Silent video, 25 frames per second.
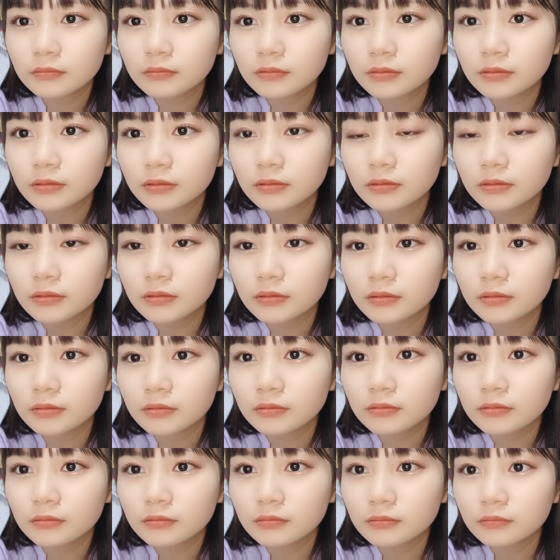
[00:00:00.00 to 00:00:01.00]
えー、っ
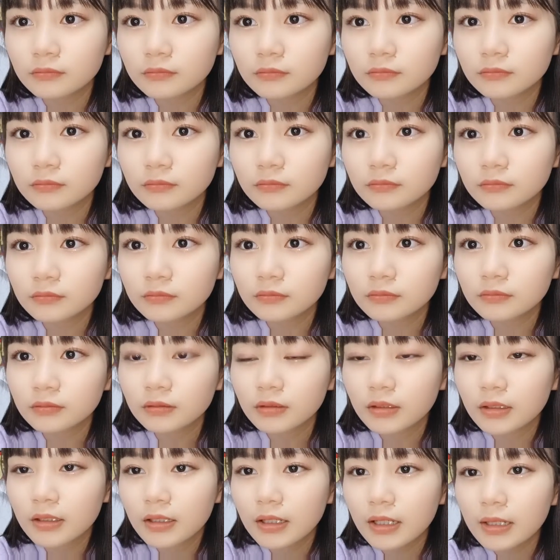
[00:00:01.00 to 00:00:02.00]
と
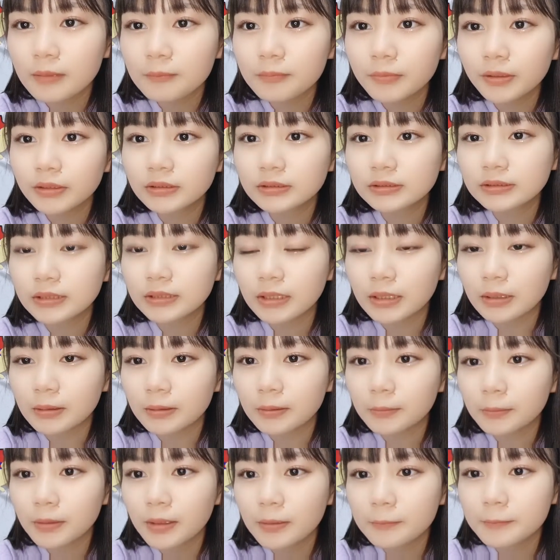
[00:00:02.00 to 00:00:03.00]
ハイパーズさん
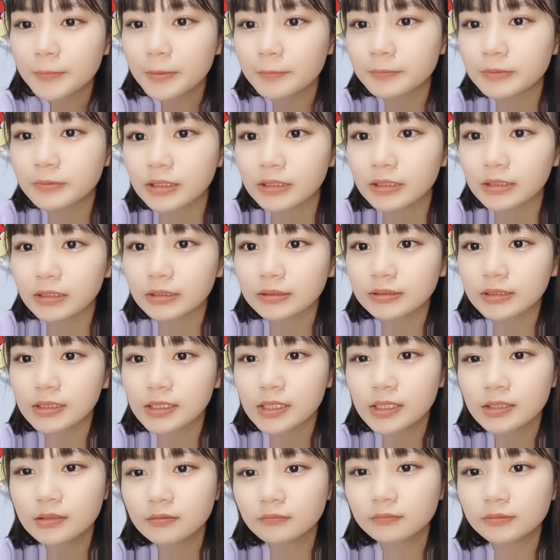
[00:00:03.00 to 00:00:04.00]
ハンマーみたいなやつあり
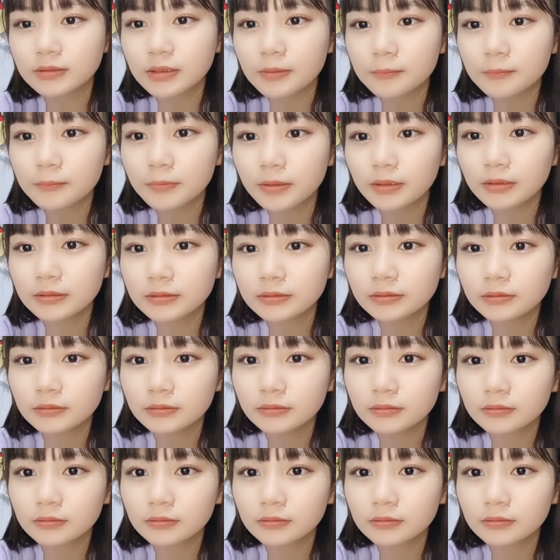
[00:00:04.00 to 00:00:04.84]
がとうございます